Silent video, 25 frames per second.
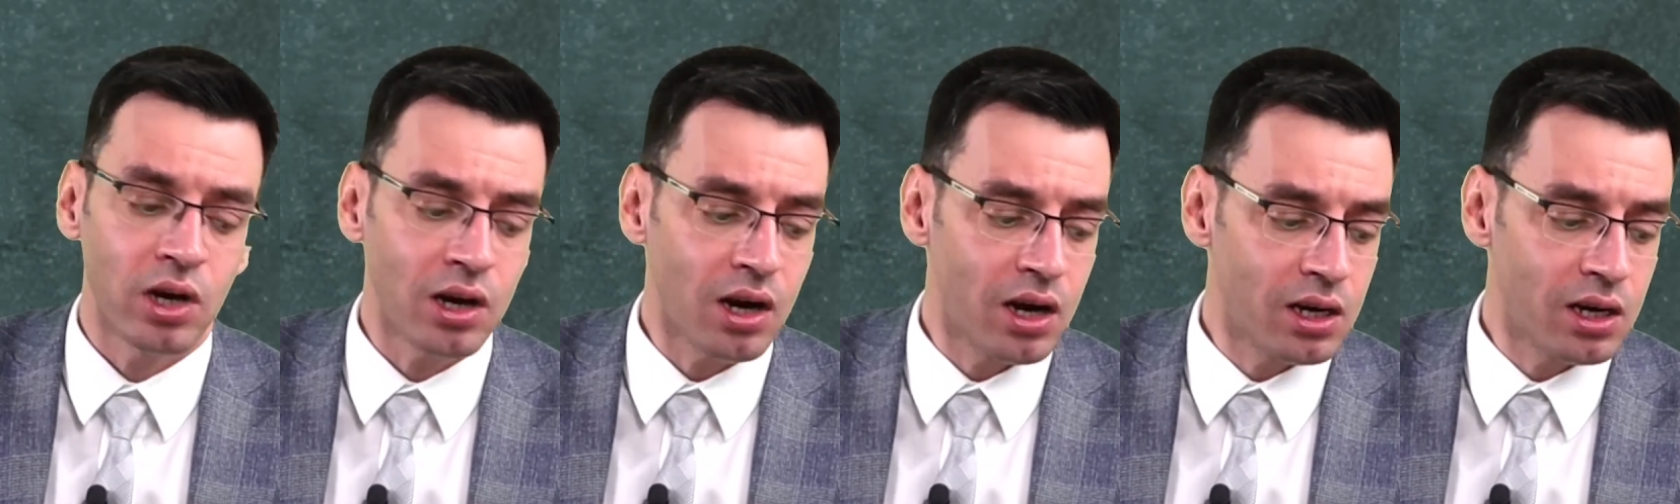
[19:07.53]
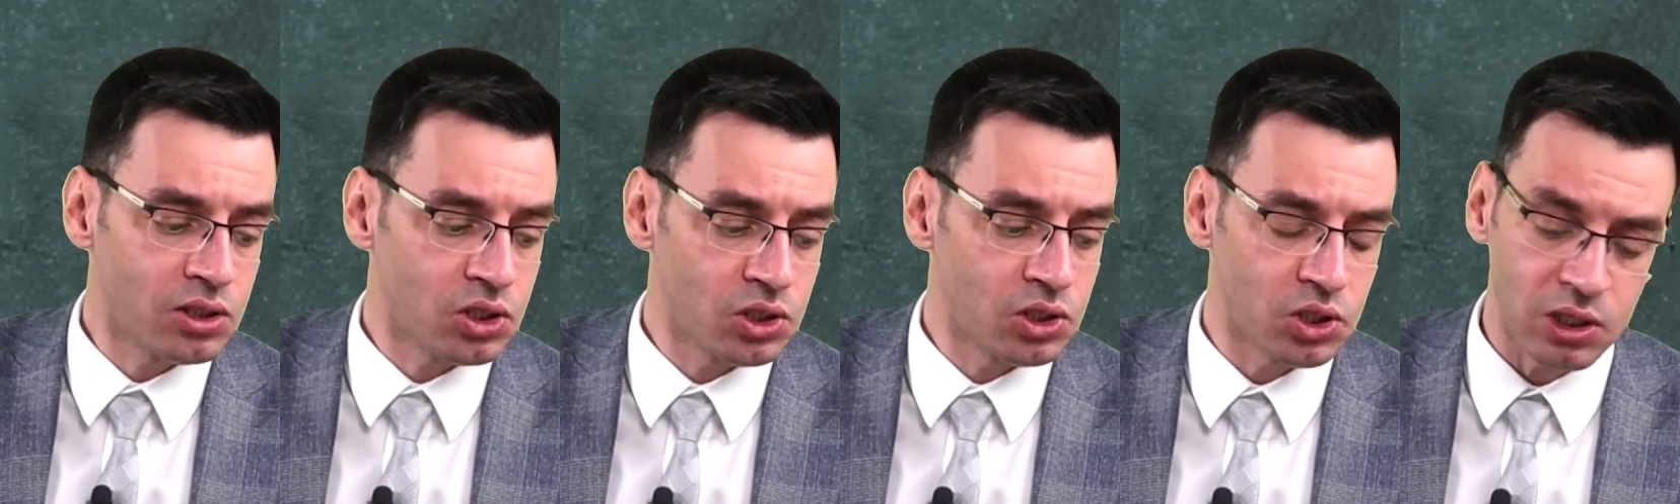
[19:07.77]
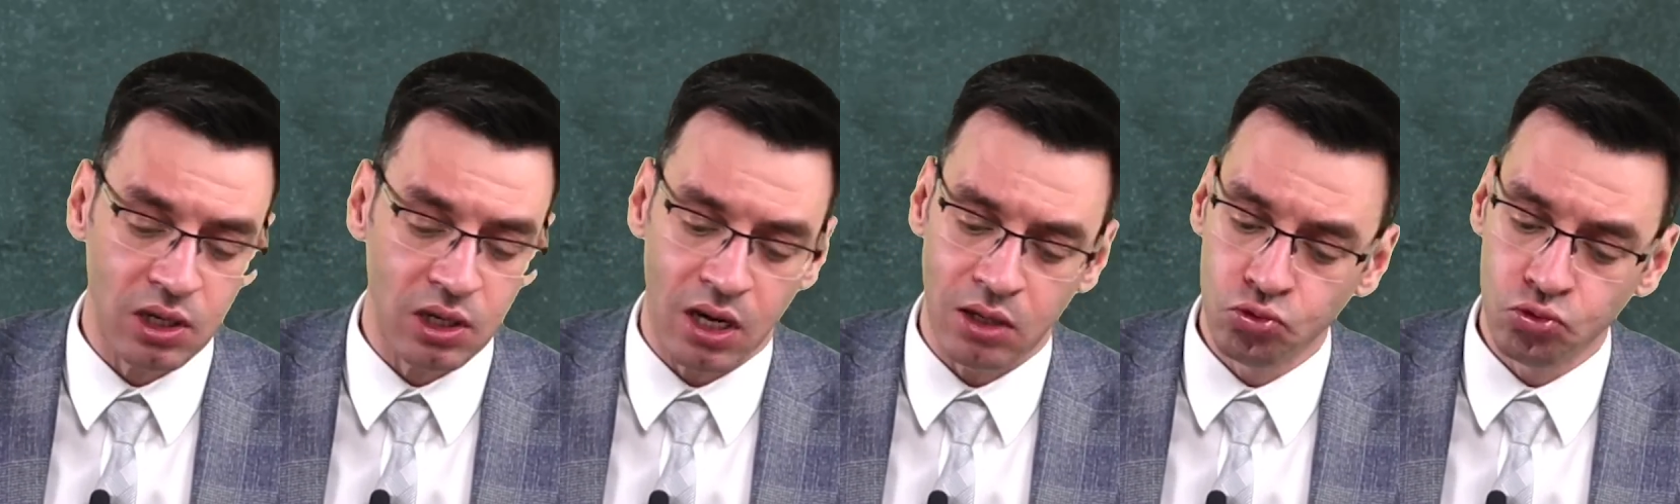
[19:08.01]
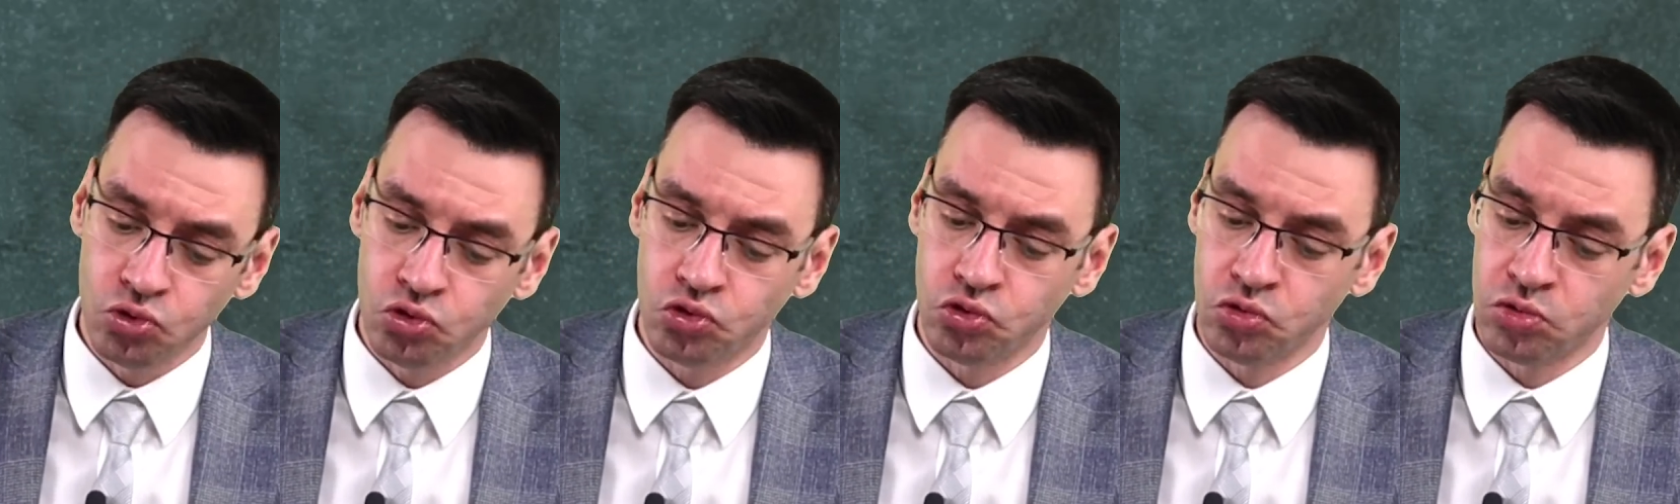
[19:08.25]
karşı çıkan
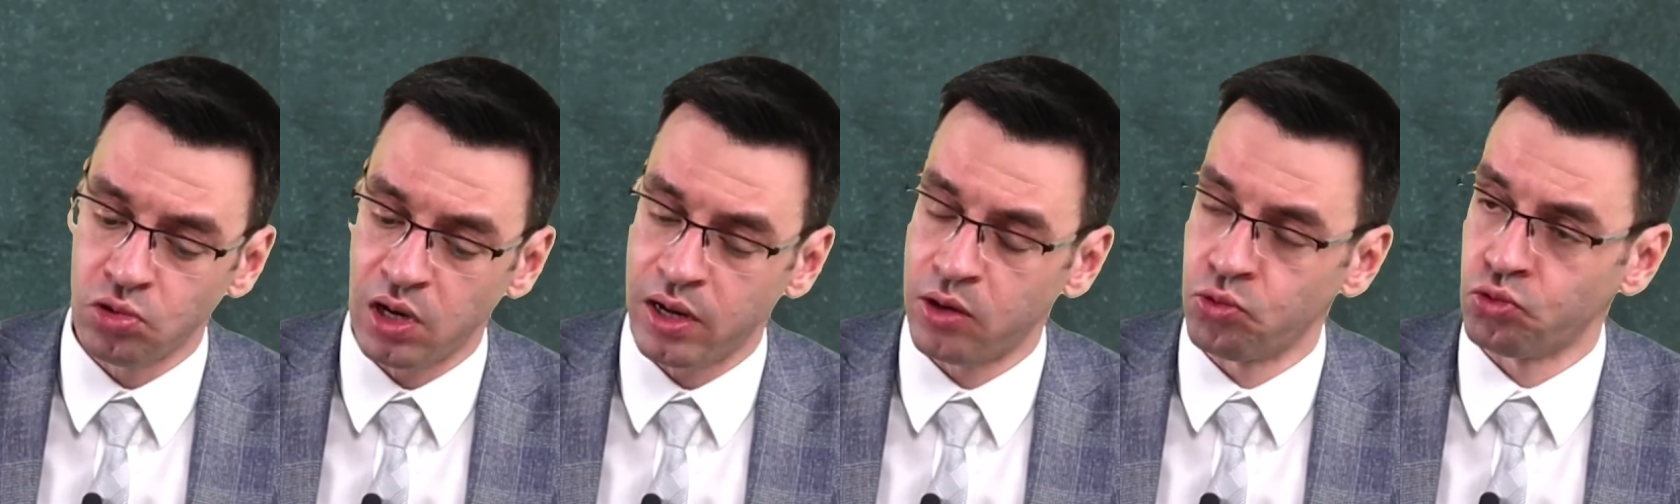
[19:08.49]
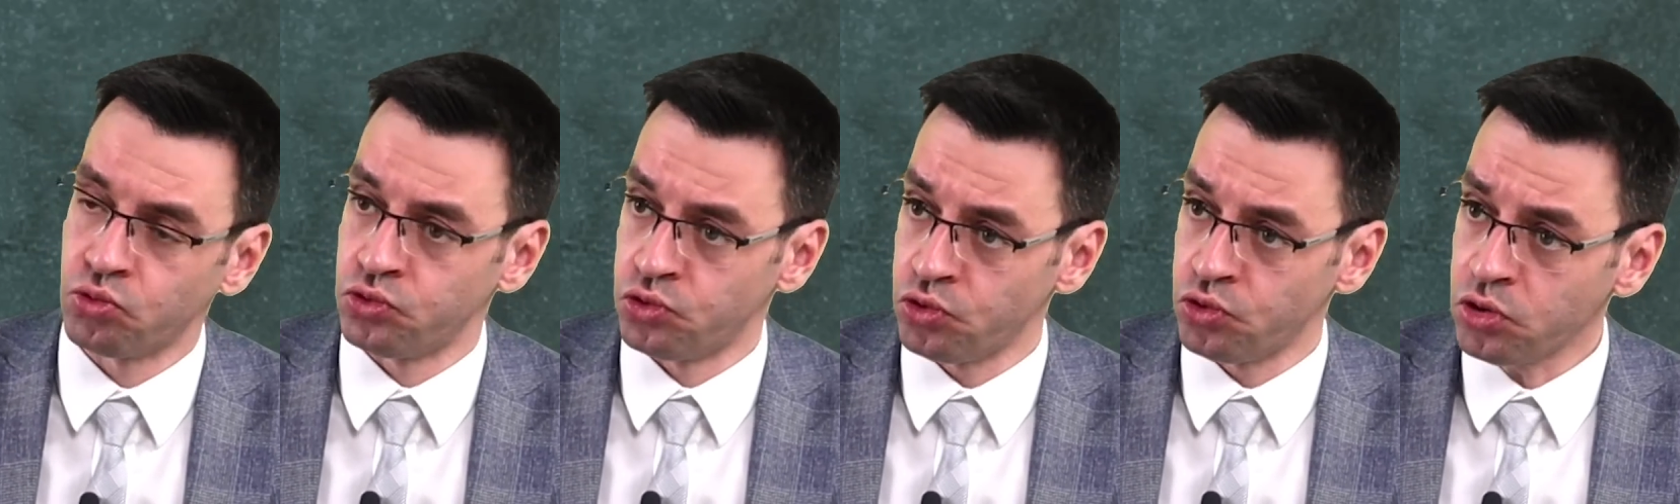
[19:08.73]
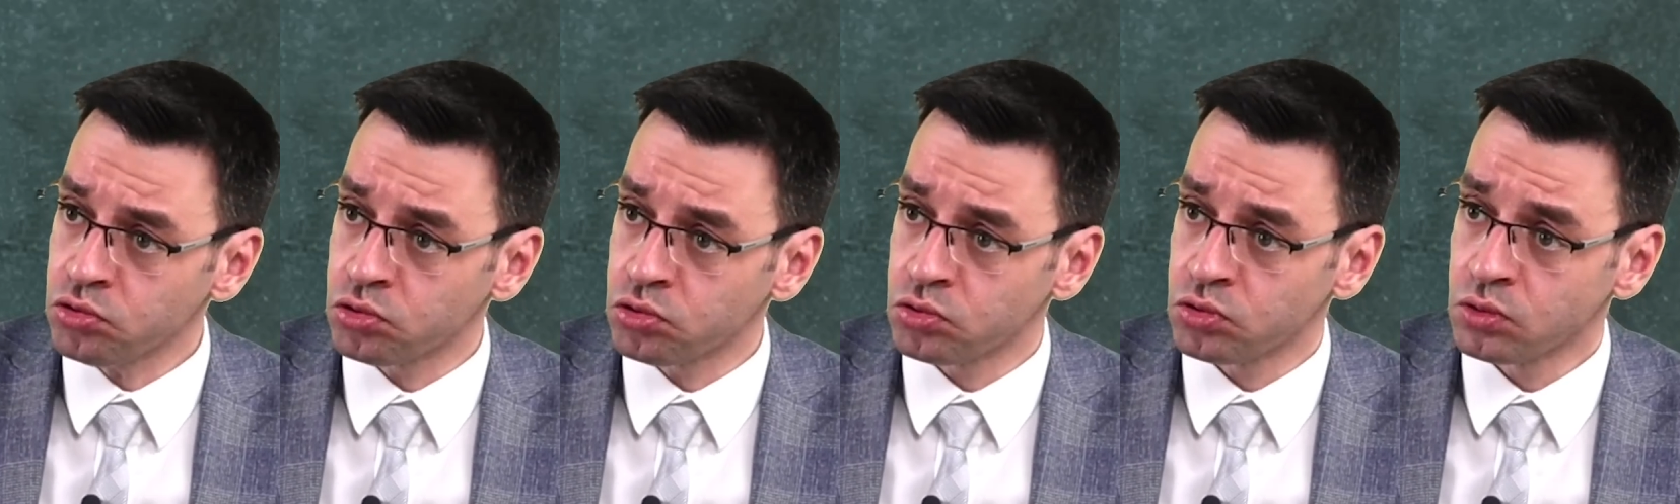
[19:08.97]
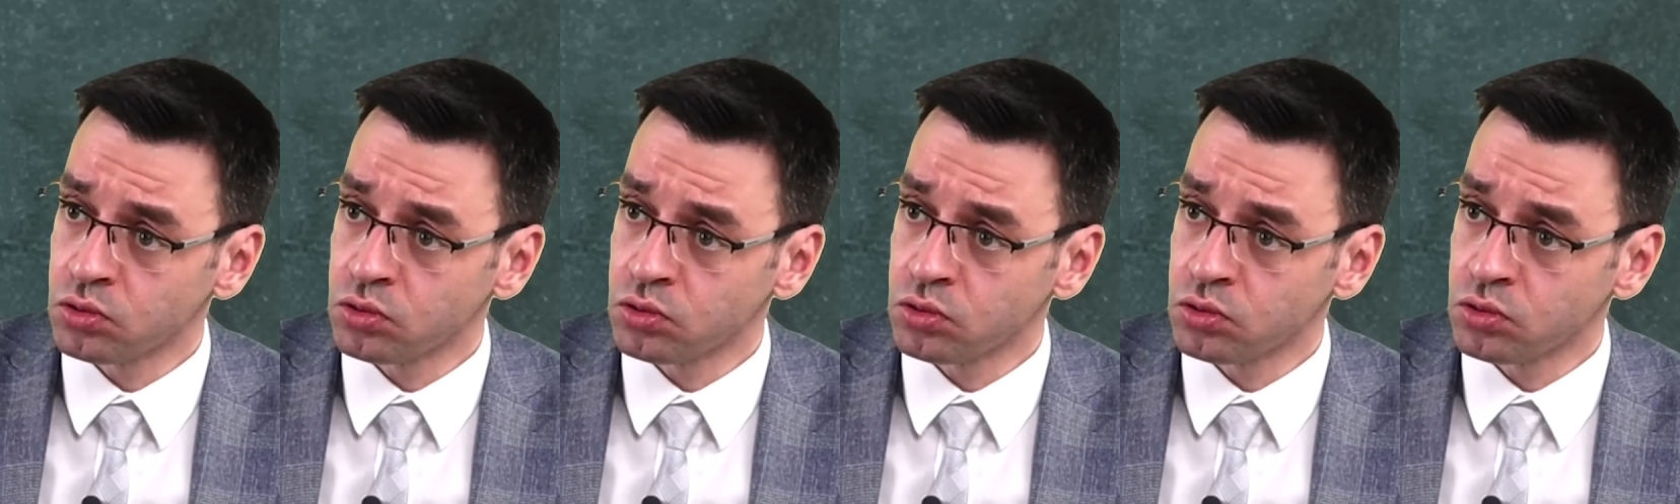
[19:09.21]
düşünürler oluyor.